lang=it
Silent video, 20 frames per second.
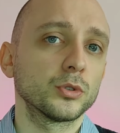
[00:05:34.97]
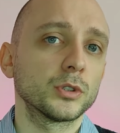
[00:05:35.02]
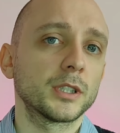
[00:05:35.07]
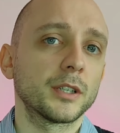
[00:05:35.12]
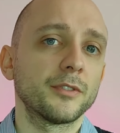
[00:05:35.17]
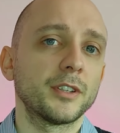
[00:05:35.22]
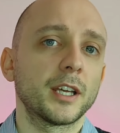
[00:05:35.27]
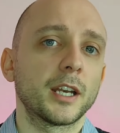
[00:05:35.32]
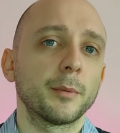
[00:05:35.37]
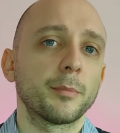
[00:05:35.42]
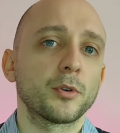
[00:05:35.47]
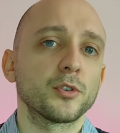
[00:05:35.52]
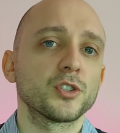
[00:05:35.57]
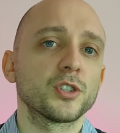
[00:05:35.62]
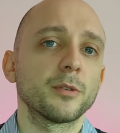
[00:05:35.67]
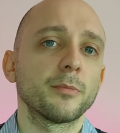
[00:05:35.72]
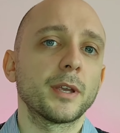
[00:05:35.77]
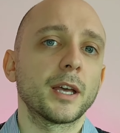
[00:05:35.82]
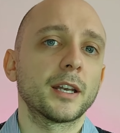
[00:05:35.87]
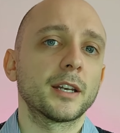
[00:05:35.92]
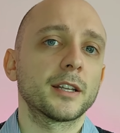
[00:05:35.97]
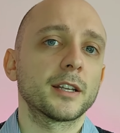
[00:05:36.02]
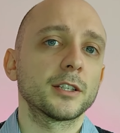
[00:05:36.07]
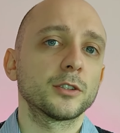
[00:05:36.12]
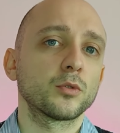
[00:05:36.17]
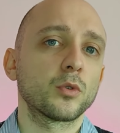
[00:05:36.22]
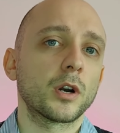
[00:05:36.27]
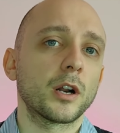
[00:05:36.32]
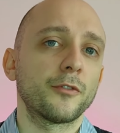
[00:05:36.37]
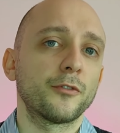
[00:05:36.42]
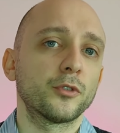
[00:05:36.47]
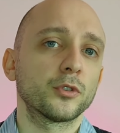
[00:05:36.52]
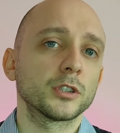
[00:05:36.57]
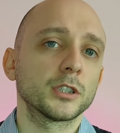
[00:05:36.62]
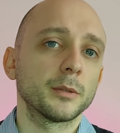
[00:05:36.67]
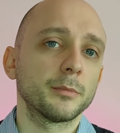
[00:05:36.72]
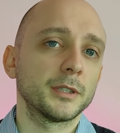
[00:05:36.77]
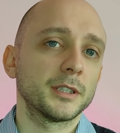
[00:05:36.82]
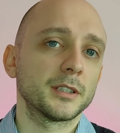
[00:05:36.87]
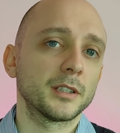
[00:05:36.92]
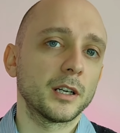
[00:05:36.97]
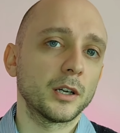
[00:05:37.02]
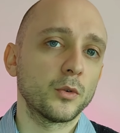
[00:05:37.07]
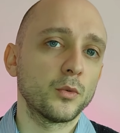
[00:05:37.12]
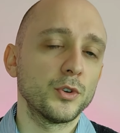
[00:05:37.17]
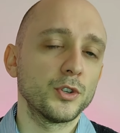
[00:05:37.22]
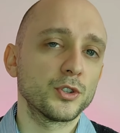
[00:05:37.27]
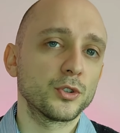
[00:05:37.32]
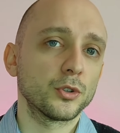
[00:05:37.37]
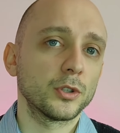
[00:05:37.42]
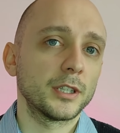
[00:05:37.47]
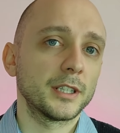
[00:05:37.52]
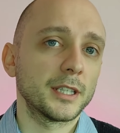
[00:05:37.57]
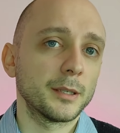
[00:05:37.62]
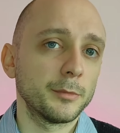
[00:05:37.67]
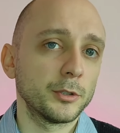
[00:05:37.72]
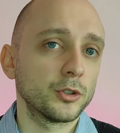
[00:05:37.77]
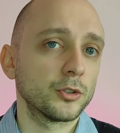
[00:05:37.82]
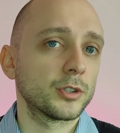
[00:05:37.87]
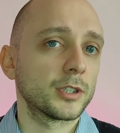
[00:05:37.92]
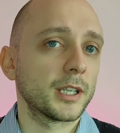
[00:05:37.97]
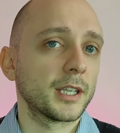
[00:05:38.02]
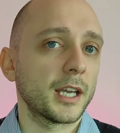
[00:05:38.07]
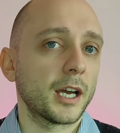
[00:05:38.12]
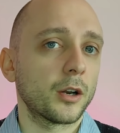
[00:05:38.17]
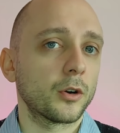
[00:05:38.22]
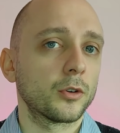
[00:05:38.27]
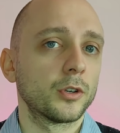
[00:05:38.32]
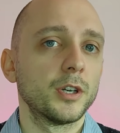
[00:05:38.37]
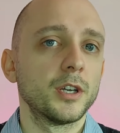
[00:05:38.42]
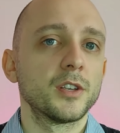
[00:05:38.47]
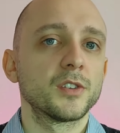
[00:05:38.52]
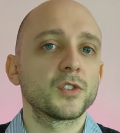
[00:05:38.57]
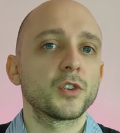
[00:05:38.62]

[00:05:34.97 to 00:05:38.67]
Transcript: tuttavia nei prossimi anni ridurrà fortemente l'acquisto del debito italiano,